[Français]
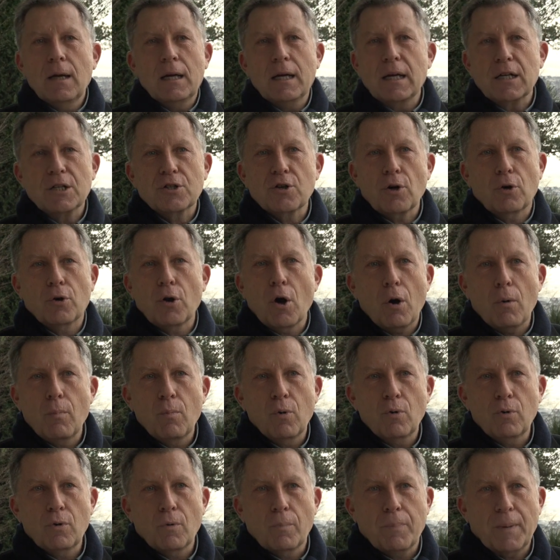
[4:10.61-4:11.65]
les gens
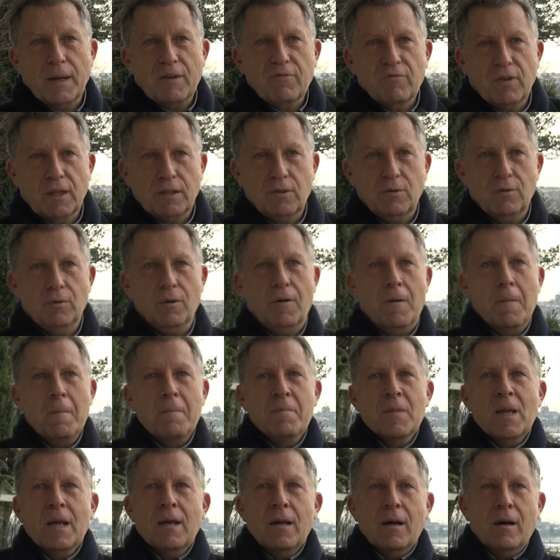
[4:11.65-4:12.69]
normaux n'ont pas de voiture.
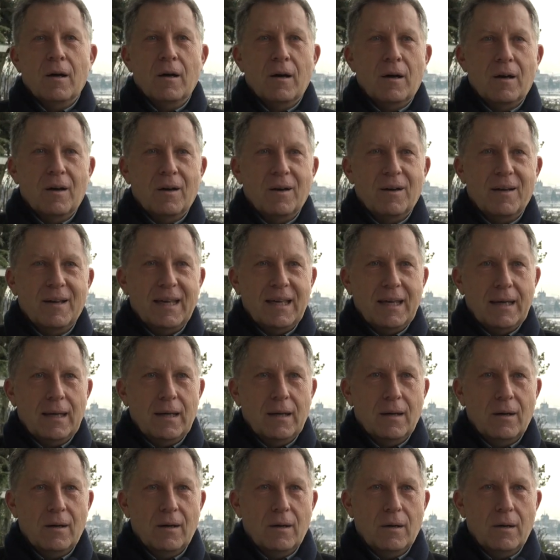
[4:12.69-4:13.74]

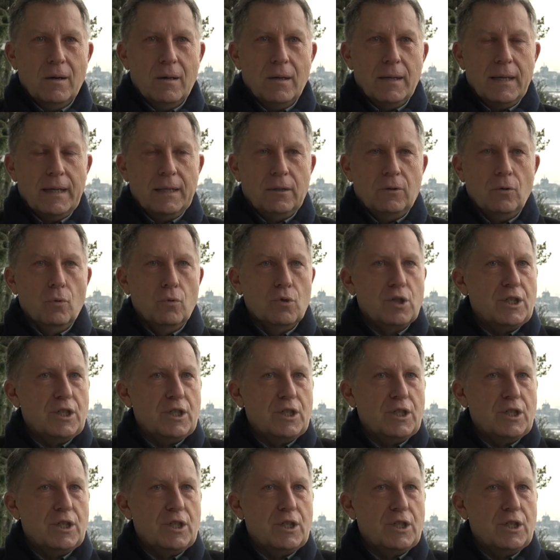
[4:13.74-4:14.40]
Et, et, donc